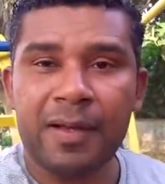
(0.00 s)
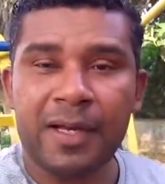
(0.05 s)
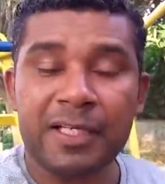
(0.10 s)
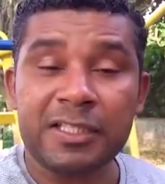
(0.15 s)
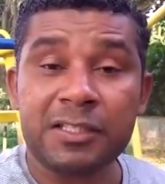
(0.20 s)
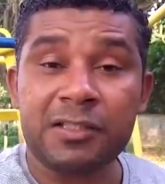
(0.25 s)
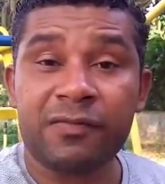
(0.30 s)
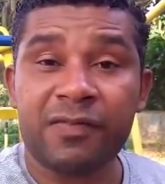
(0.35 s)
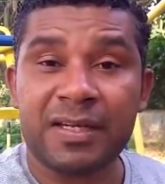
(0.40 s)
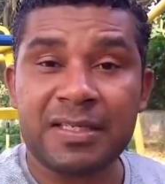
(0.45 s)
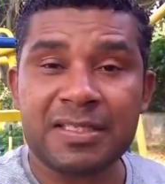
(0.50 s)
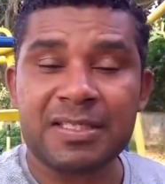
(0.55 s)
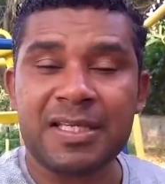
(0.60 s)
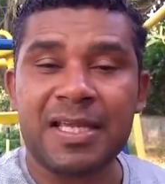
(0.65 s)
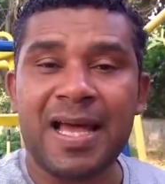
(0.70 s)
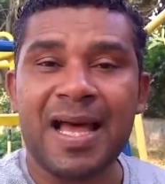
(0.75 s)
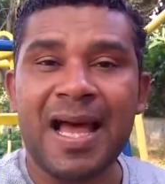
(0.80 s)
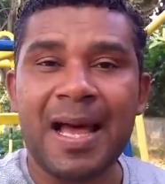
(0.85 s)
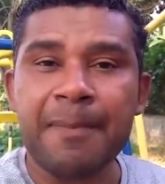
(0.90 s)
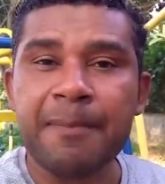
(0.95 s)
a gente
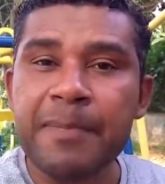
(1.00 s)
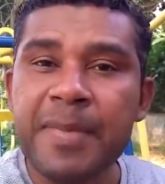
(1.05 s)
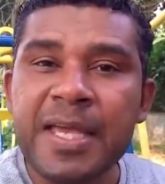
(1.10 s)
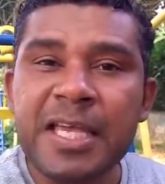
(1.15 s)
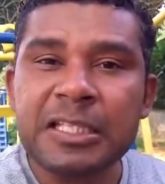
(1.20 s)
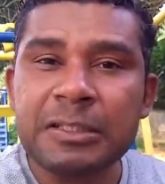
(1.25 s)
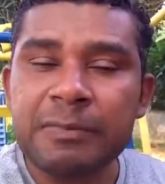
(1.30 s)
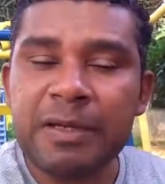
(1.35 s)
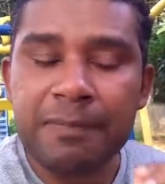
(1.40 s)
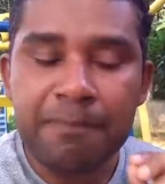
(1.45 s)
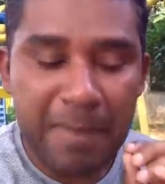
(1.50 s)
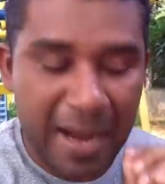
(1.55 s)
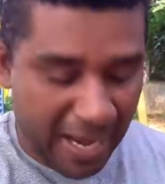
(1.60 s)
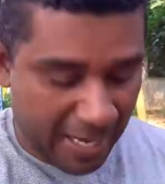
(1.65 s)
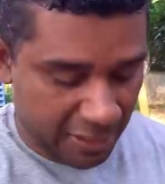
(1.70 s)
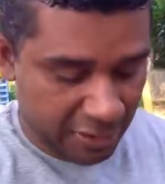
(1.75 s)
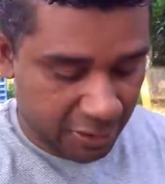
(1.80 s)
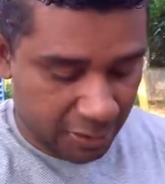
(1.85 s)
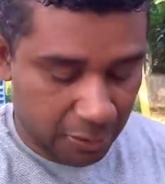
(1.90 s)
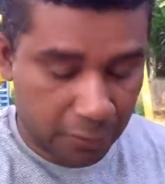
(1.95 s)
fazer a mesma
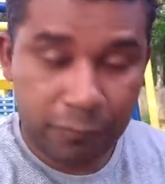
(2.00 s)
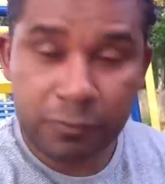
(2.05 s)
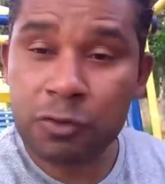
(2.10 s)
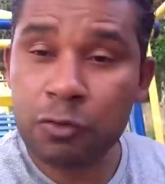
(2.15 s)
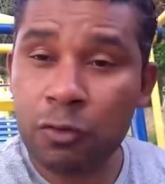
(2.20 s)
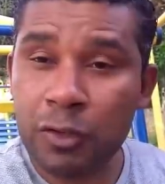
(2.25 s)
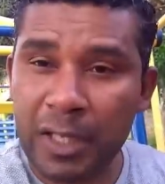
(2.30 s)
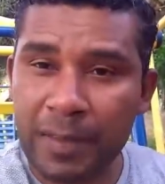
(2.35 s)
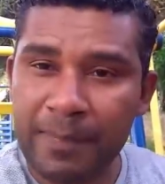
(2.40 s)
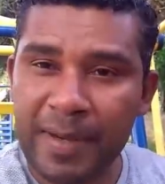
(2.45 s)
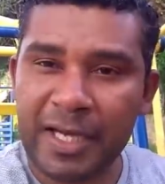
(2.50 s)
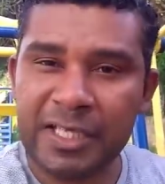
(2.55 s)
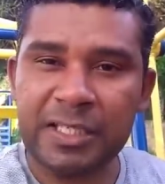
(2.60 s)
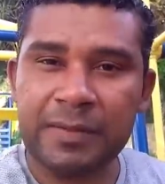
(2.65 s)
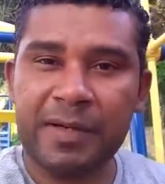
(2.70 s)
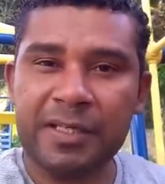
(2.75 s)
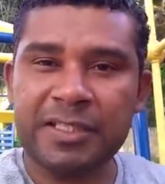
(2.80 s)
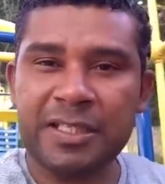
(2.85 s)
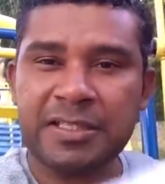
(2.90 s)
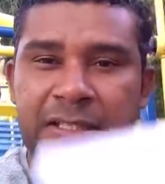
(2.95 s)
imagem. Eu escolhi a imagem,
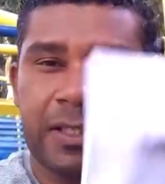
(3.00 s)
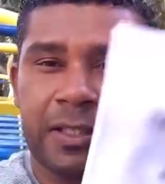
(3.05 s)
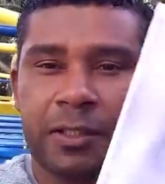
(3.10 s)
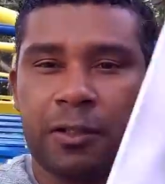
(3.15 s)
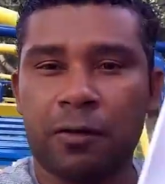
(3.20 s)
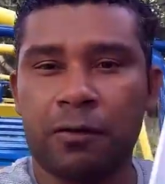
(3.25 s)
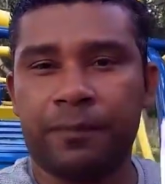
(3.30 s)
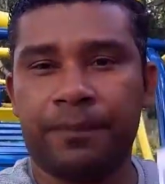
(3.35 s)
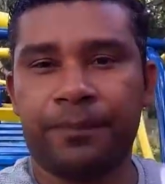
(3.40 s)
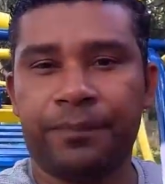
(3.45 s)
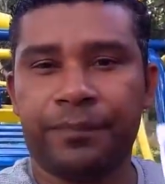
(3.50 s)
a imagem é essa aqui, ó.